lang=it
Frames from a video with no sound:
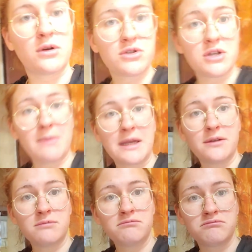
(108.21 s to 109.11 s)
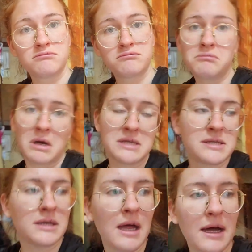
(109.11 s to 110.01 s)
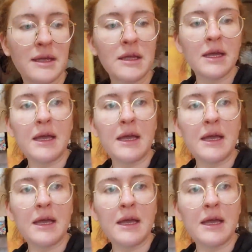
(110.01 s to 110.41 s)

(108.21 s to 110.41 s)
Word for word: la luce meglio, ma sì dai,